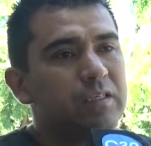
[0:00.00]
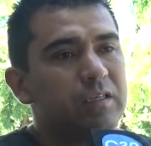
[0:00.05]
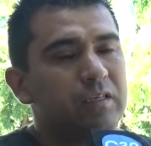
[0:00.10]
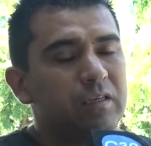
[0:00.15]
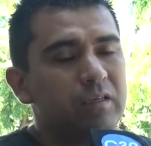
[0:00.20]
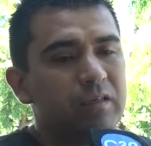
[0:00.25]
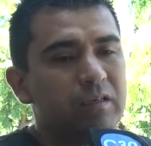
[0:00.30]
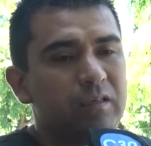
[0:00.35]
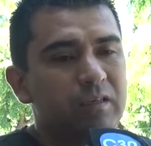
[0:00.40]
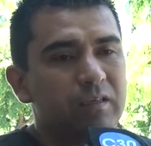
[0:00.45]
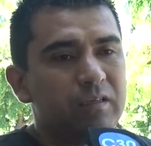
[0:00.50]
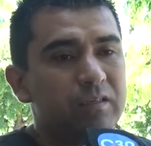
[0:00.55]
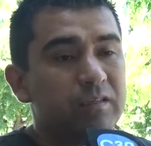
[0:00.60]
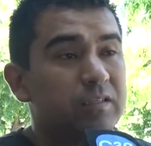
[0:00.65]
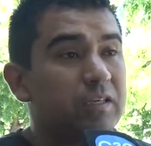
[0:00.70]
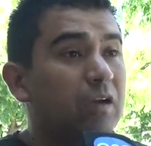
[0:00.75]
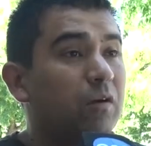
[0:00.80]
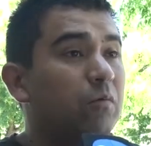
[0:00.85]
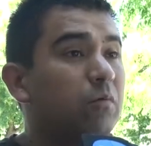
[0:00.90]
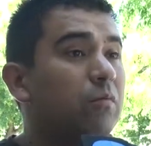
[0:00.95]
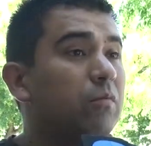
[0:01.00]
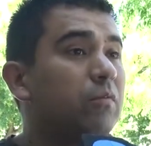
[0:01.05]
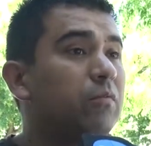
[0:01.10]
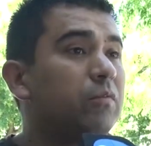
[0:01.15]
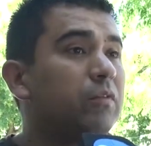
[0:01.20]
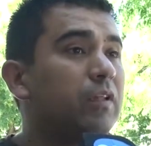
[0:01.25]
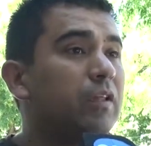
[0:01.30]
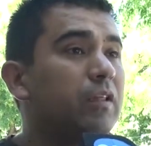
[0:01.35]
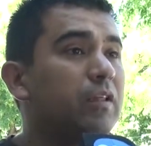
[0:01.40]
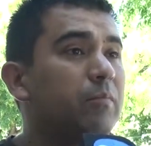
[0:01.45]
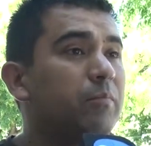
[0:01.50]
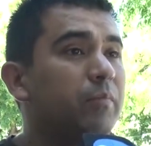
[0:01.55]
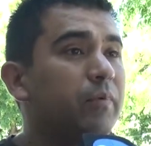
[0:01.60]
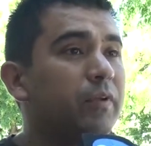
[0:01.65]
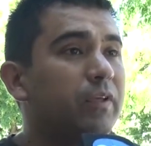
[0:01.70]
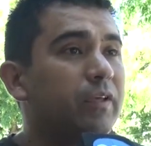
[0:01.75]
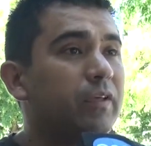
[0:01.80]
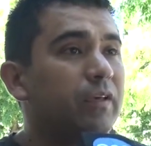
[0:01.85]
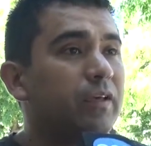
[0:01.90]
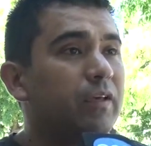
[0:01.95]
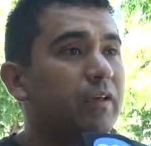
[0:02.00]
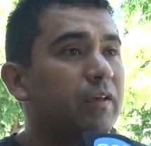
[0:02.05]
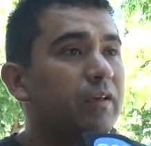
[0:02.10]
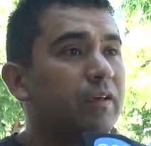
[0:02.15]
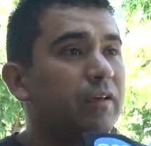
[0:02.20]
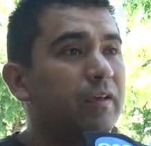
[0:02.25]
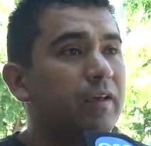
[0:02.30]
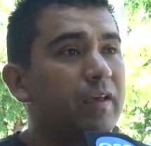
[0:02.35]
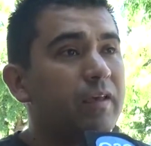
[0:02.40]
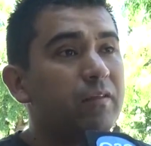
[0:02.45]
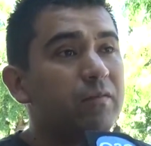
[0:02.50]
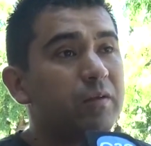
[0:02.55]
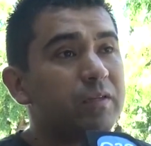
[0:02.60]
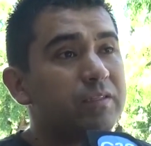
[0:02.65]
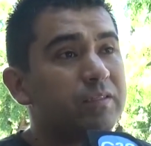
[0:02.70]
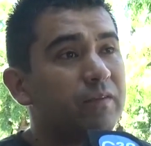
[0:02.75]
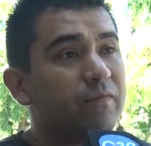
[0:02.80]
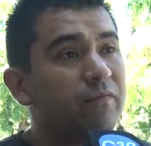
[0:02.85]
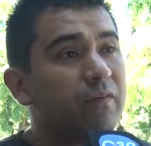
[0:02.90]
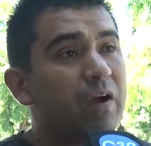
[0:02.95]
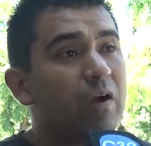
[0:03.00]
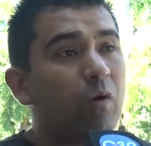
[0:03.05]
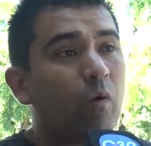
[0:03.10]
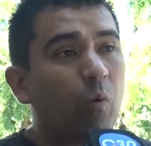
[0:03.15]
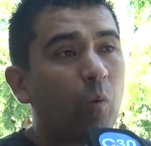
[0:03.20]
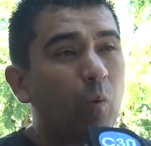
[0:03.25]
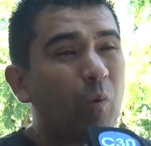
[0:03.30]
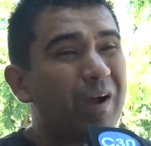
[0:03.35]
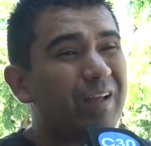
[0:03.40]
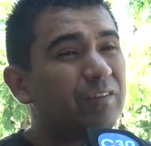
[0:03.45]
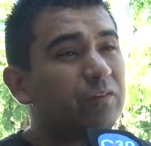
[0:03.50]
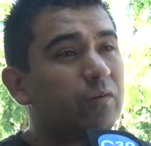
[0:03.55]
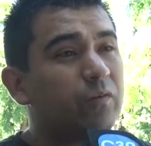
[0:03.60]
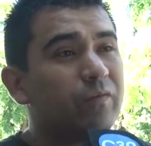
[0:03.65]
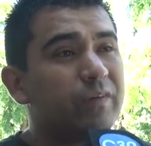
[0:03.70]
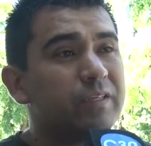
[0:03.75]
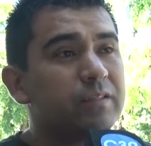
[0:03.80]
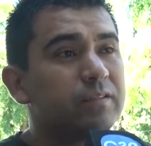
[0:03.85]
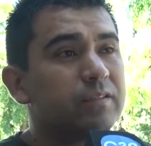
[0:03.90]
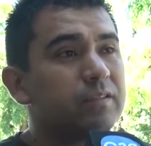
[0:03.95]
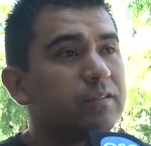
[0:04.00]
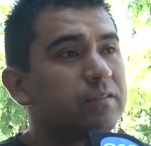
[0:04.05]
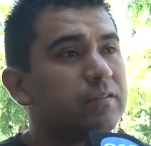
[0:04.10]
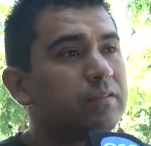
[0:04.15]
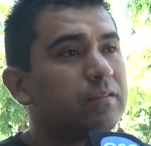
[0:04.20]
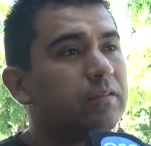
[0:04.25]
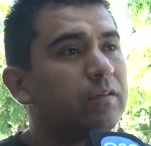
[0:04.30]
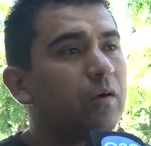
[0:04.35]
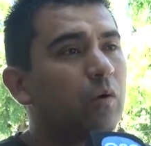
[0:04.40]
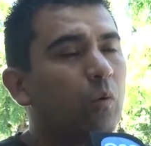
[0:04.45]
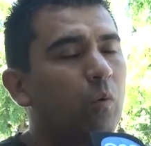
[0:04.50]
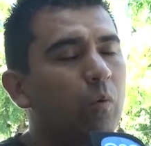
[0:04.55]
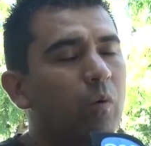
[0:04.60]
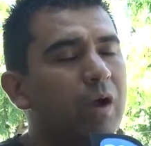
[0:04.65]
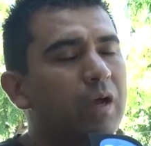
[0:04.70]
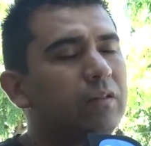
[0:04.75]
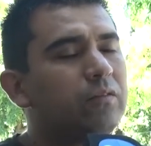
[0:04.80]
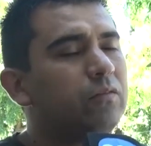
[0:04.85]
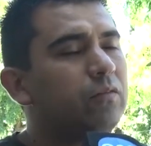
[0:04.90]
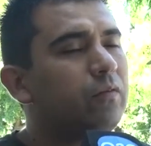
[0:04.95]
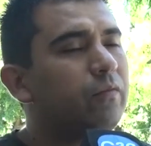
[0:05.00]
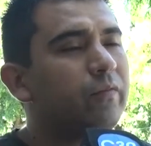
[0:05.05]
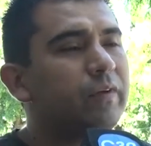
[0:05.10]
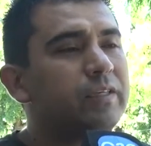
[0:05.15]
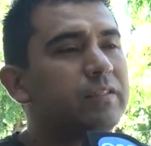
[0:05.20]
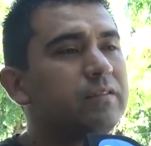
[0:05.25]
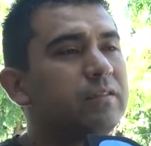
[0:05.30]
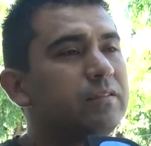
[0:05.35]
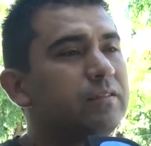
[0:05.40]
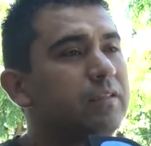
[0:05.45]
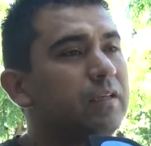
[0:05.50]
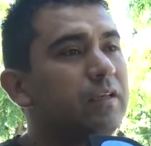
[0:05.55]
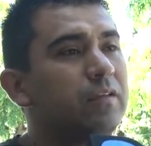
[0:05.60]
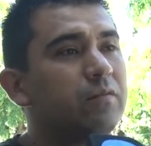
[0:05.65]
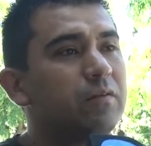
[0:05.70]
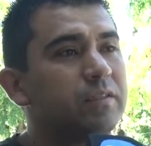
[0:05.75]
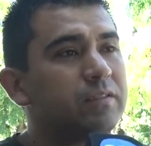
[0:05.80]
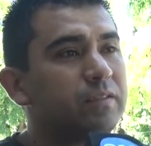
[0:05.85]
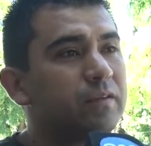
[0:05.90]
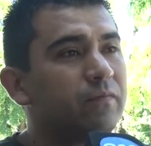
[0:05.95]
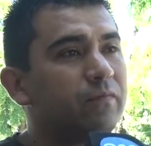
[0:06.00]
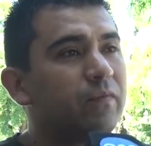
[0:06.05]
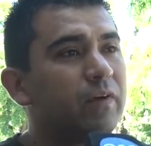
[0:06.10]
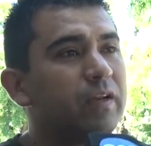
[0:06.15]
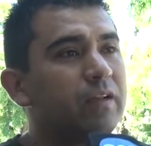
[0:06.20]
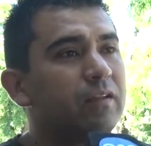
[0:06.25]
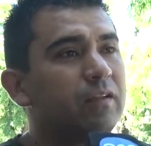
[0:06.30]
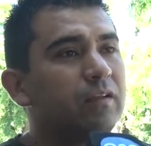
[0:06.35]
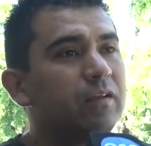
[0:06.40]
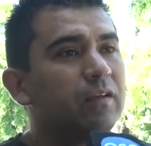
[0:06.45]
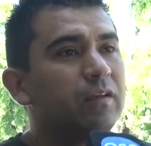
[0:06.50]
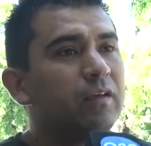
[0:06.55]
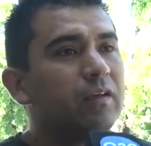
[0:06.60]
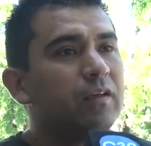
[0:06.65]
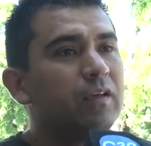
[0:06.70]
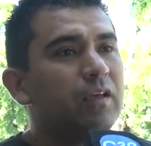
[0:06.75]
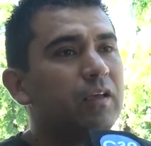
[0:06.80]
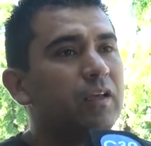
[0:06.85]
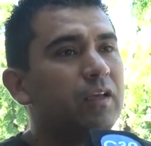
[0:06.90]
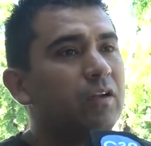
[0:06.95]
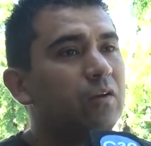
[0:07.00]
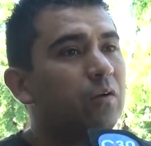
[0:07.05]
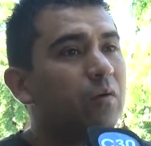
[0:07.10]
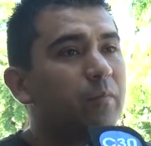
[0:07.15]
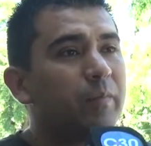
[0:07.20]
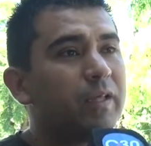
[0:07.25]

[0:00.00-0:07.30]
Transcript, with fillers: Y se acudo a ustedes porque he ido al Cefán cuatro veces, cuatro veces he ido al Cefán y no